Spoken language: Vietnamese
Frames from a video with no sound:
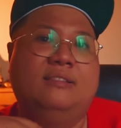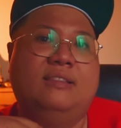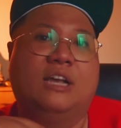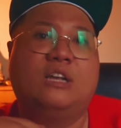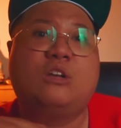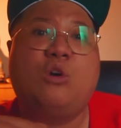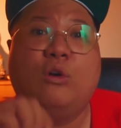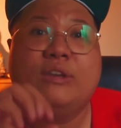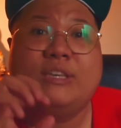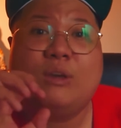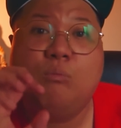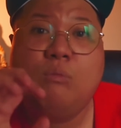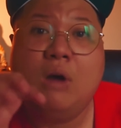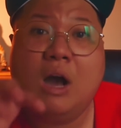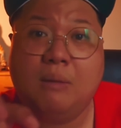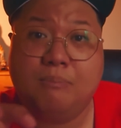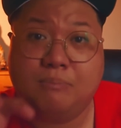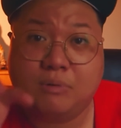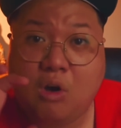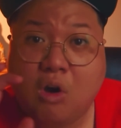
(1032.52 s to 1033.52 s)
để coi trong
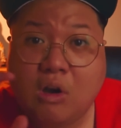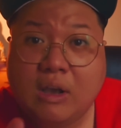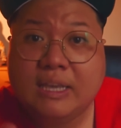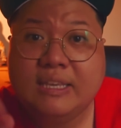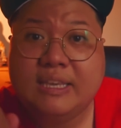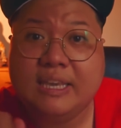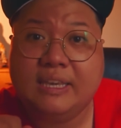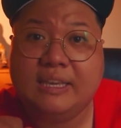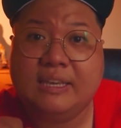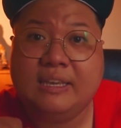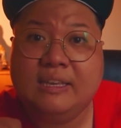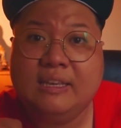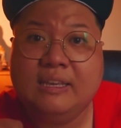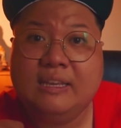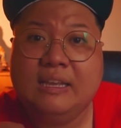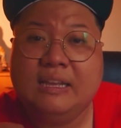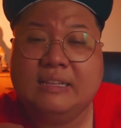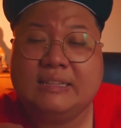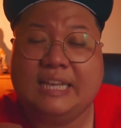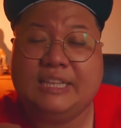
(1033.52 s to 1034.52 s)
hòm có cái gì
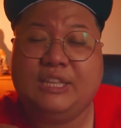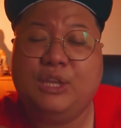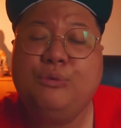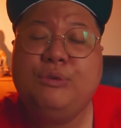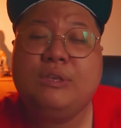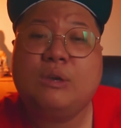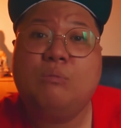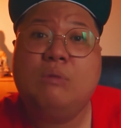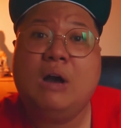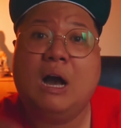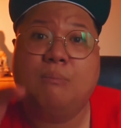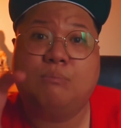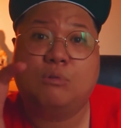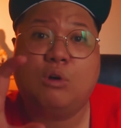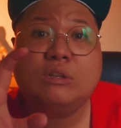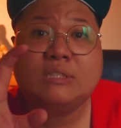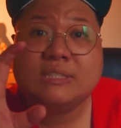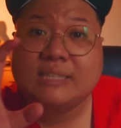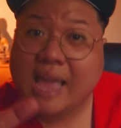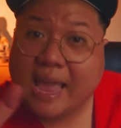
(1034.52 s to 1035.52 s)
tại nếu trong hòm
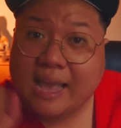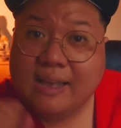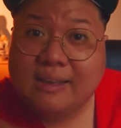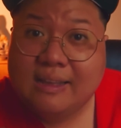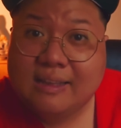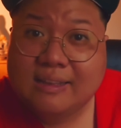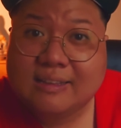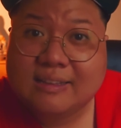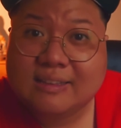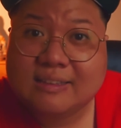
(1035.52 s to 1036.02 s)
có xác á,